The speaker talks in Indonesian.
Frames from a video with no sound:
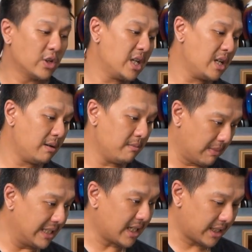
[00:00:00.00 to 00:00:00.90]
seni
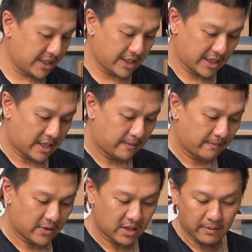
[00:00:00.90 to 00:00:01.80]
banyak di sini sih.
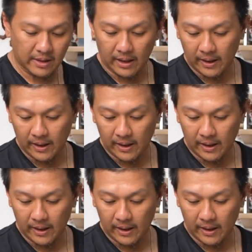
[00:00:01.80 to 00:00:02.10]
Sebentar